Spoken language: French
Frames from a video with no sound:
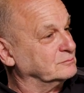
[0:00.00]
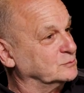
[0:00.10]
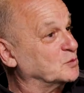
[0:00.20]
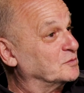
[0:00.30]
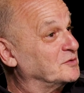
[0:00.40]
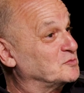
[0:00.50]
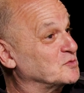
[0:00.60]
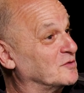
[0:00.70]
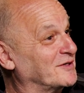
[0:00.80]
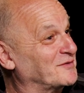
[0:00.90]
donc on est
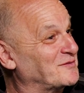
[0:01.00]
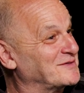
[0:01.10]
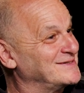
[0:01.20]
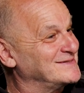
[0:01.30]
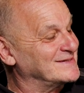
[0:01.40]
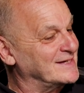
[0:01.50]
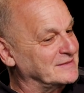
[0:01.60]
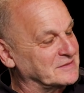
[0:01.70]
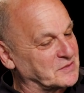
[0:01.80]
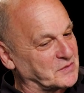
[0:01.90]
toujours en
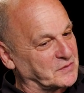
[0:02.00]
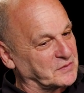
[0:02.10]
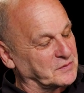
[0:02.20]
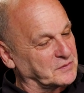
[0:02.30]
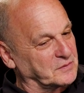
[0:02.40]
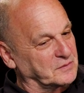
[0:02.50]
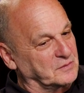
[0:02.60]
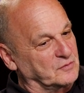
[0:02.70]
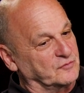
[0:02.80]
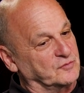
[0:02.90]
97,
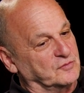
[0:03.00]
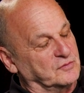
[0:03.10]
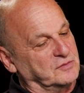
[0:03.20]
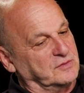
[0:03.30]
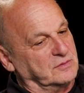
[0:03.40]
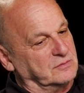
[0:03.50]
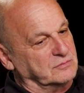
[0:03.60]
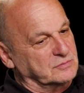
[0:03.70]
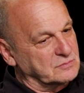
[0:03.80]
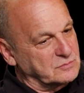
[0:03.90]
euh,
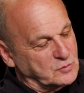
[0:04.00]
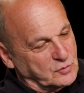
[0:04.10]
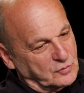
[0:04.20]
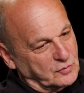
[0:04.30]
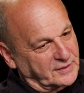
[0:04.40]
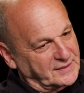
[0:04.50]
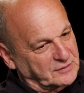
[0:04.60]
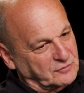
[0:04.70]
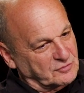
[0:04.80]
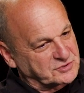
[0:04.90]
le,
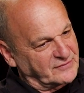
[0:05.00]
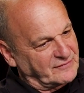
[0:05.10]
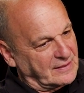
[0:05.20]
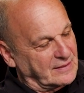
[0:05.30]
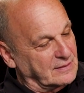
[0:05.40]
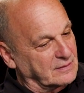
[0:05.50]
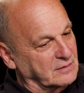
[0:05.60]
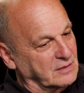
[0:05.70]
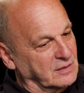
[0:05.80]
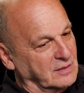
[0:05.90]
rédacteur en chef
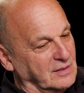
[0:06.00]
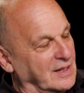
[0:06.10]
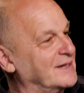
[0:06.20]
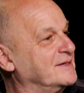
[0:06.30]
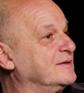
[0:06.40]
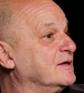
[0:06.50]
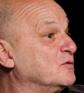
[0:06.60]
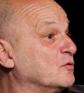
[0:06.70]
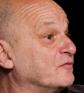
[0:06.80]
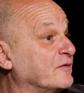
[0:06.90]
a à l'idée
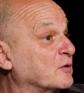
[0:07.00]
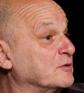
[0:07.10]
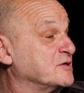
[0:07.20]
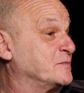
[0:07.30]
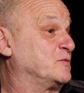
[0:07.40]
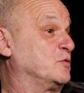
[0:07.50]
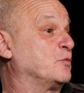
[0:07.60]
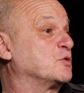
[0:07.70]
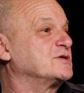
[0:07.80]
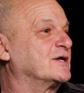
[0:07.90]
de faire une espèce de
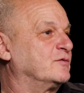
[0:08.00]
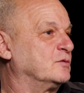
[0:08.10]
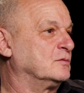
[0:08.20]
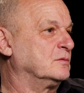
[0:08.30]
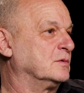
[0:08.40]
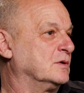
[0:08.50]
projection